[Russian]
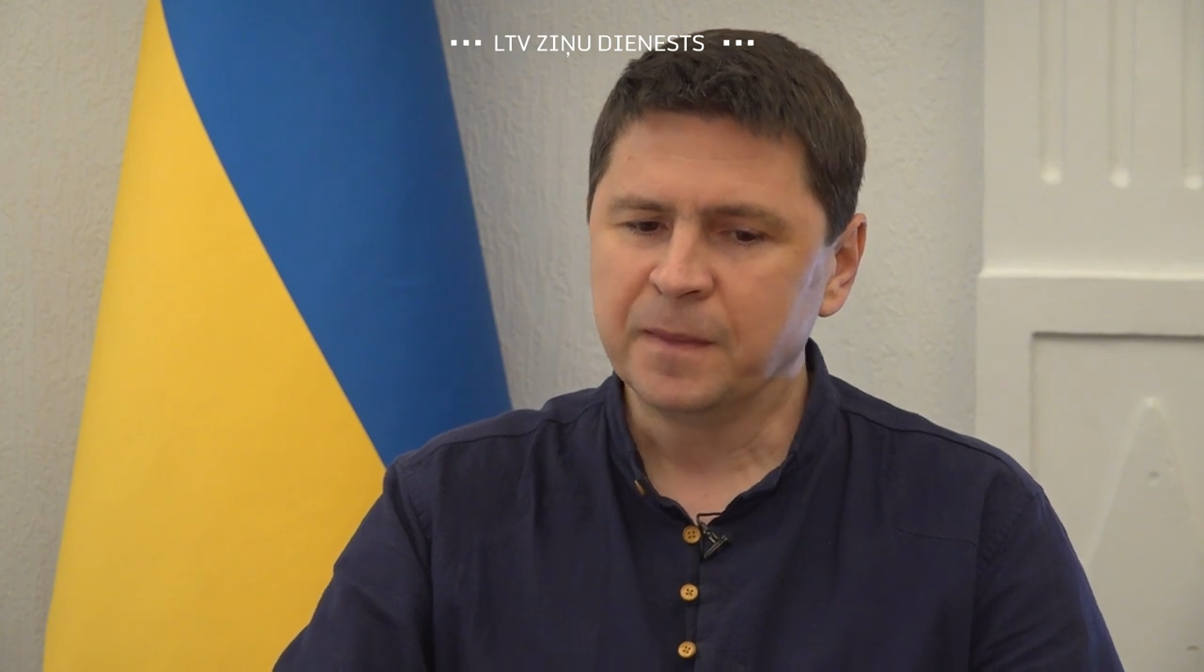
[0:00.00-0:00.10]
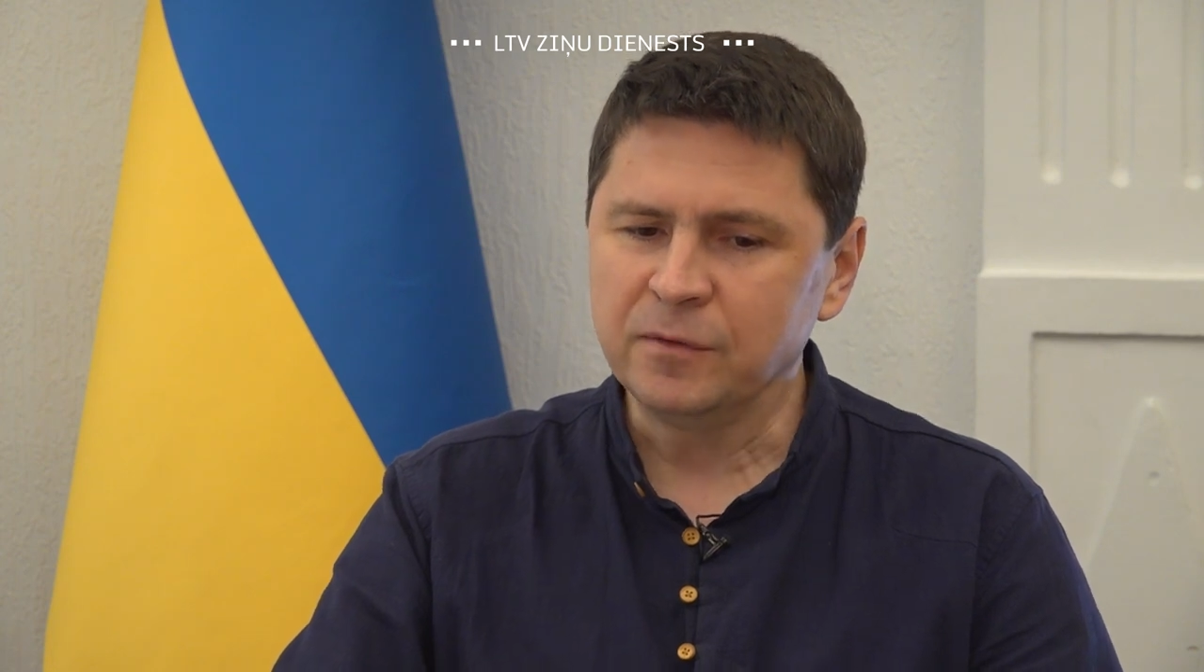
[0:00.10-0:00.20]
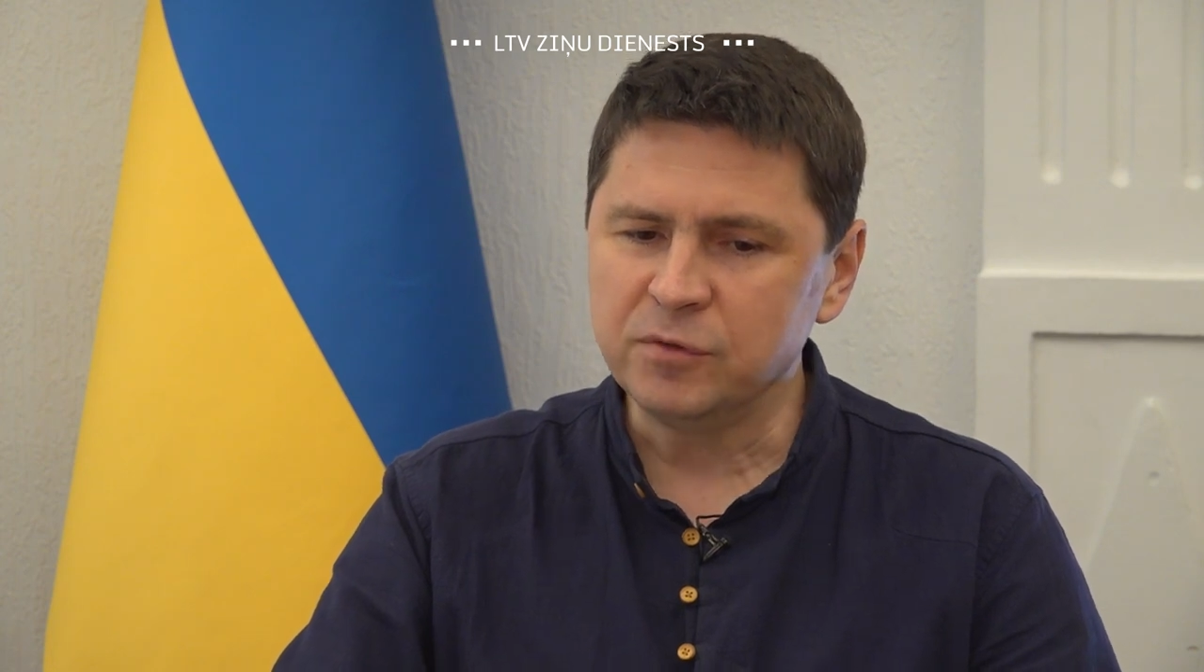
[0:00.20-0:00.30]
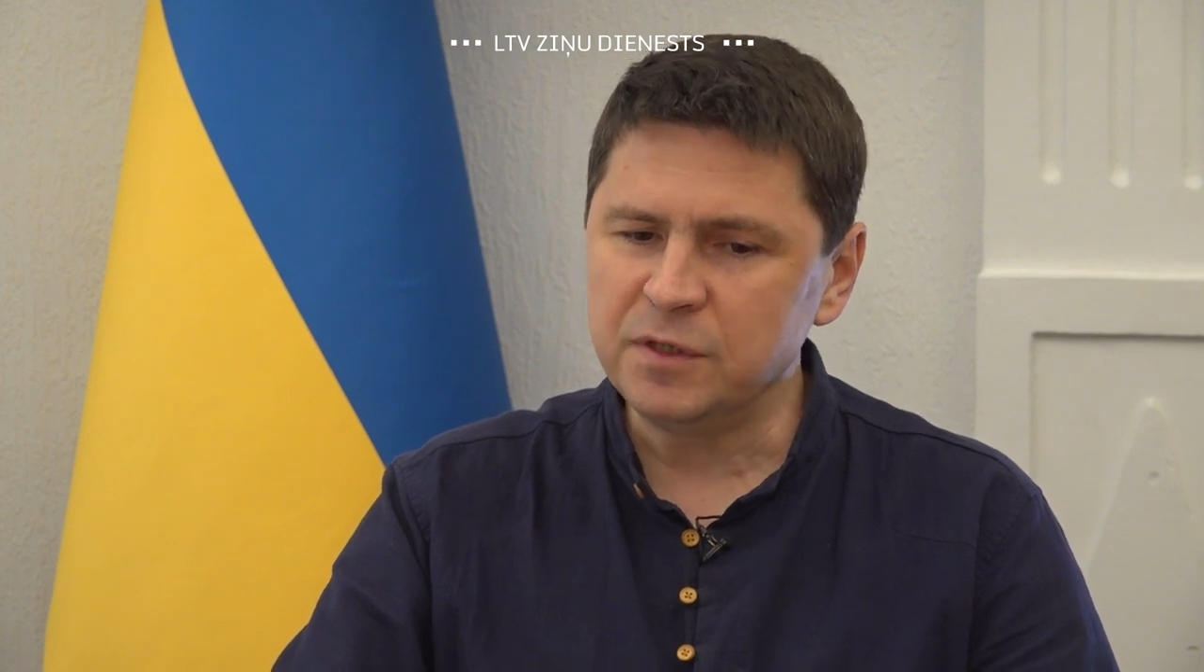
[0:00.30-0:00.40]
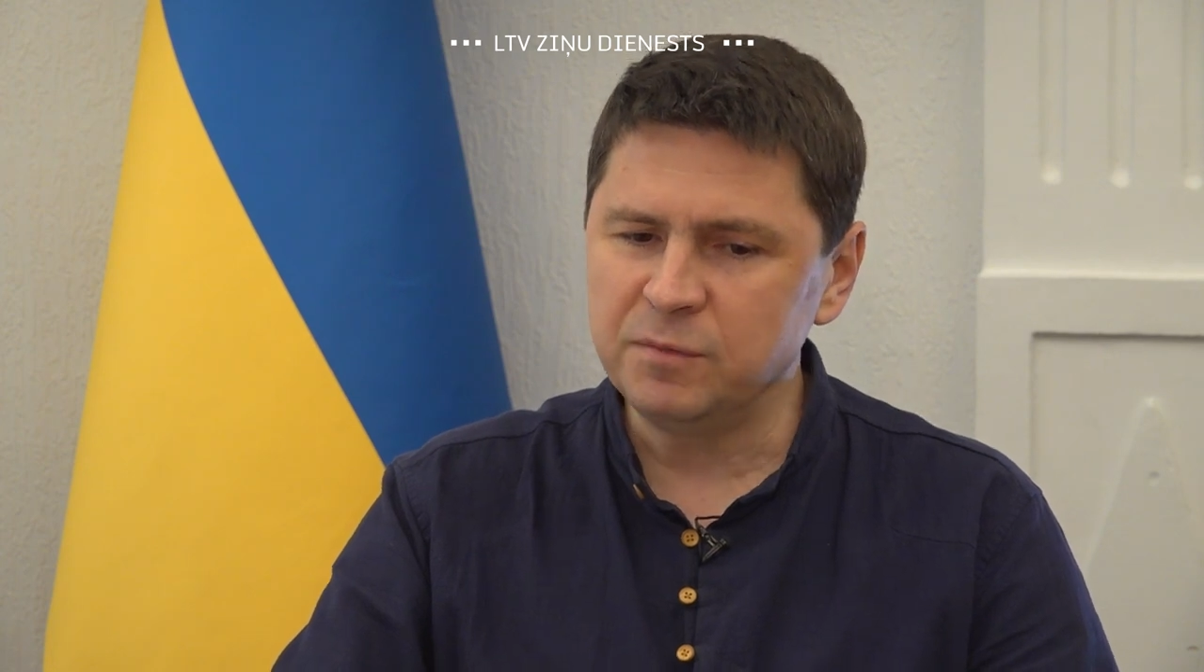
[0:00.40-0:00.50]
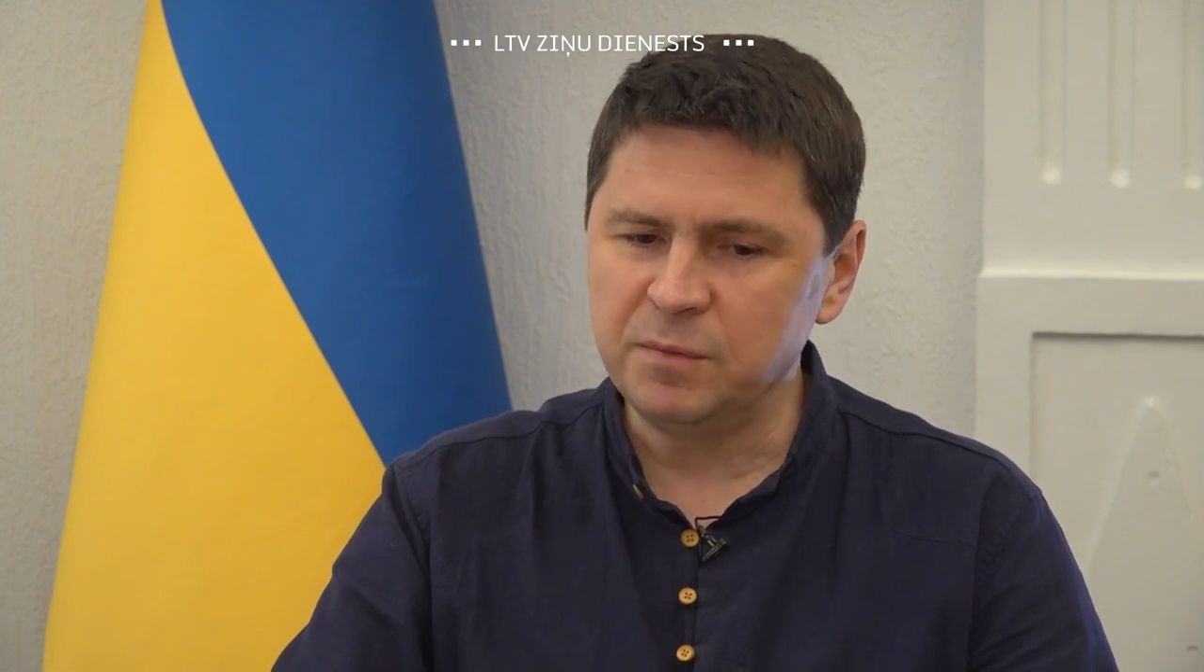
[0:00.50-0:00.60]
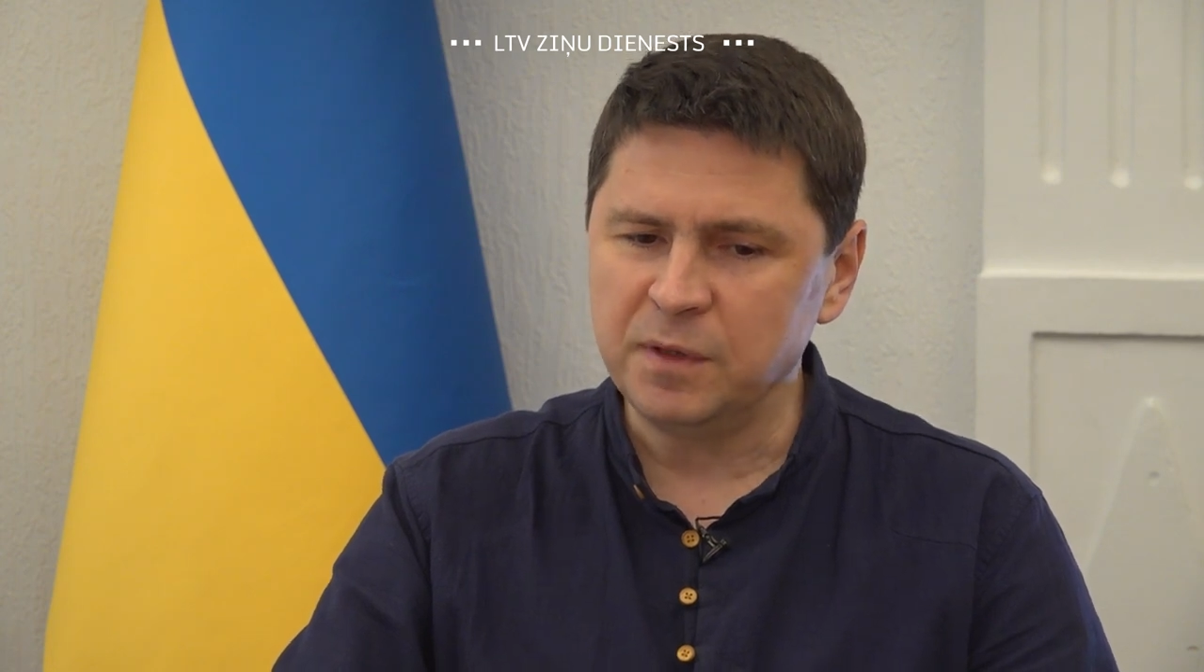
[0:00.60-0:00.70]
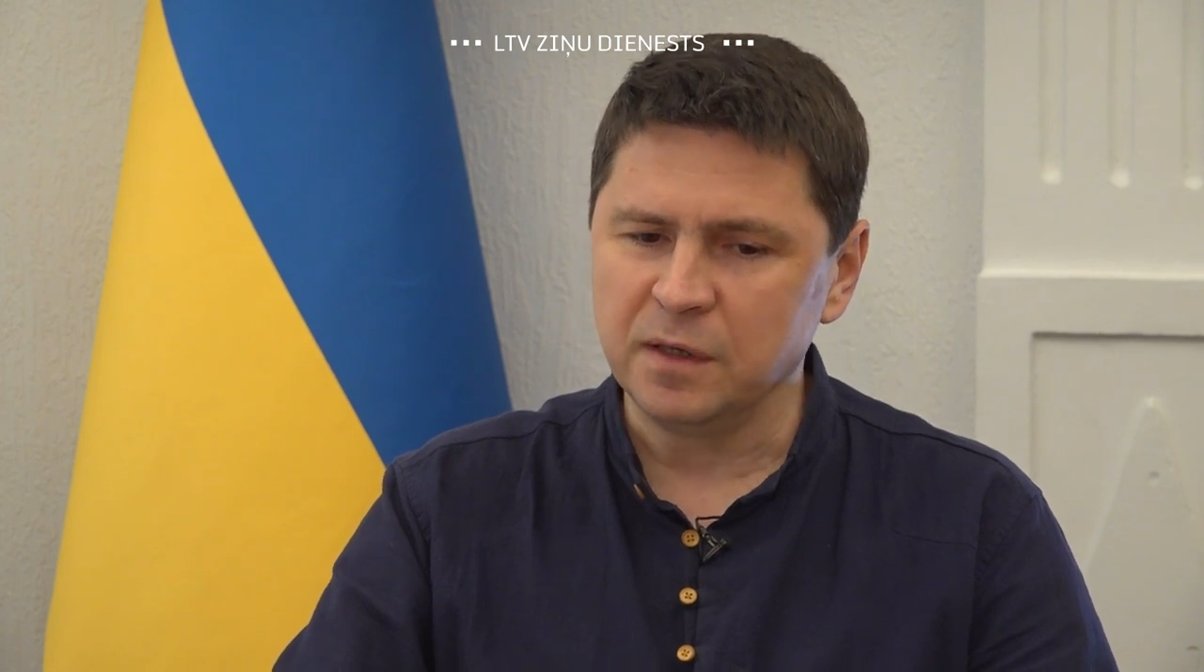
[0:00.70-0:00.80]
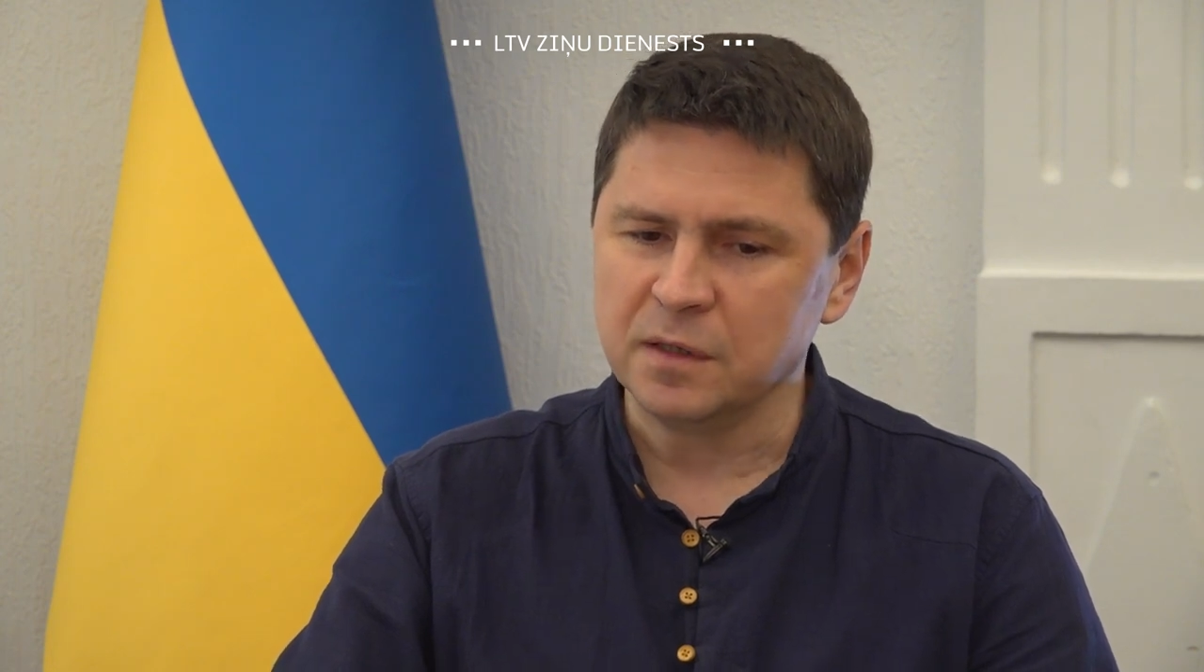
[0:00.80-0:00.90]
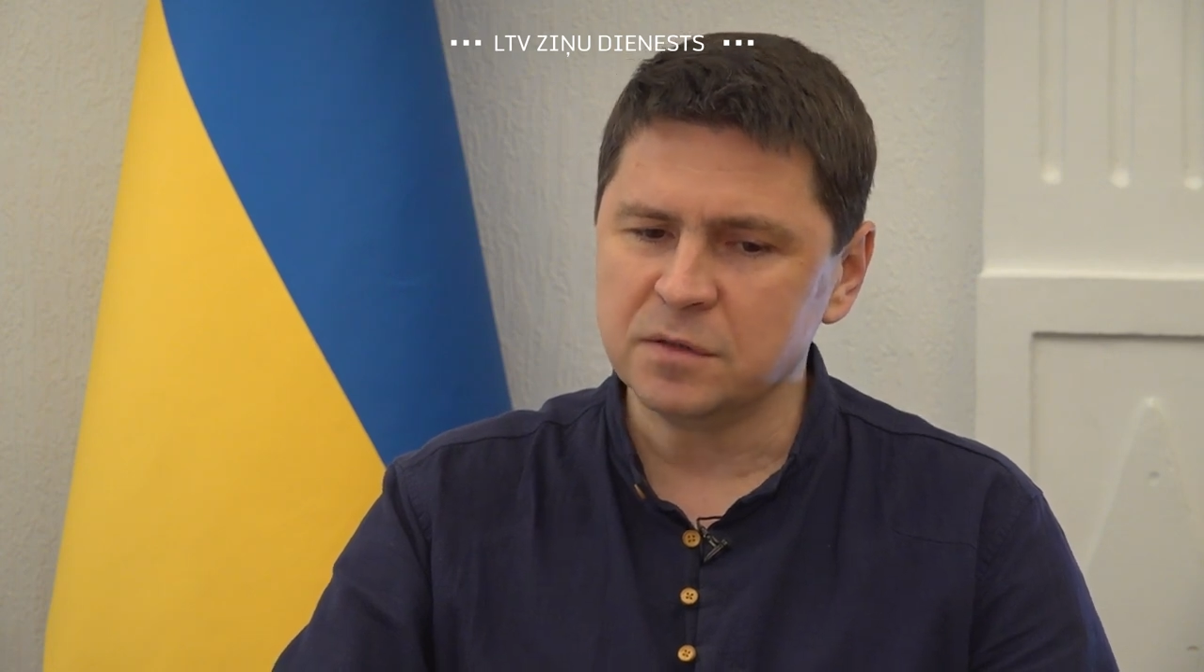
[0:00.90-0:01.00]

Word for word: Но тем не менее,